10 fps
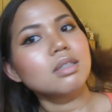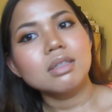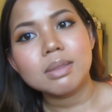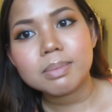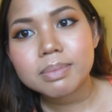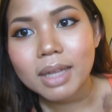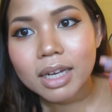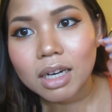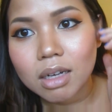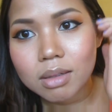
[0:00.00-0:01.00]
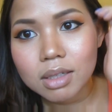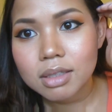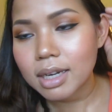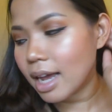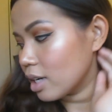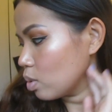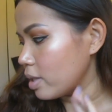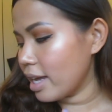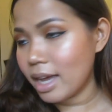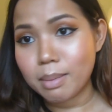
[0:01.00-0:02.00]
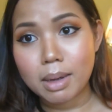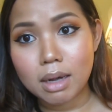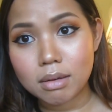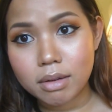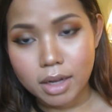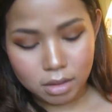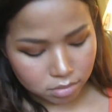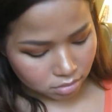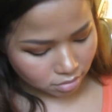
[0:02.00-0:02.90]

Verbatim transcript: คือแต่งแล้วนะหน้าดูแทนมากเลยอะ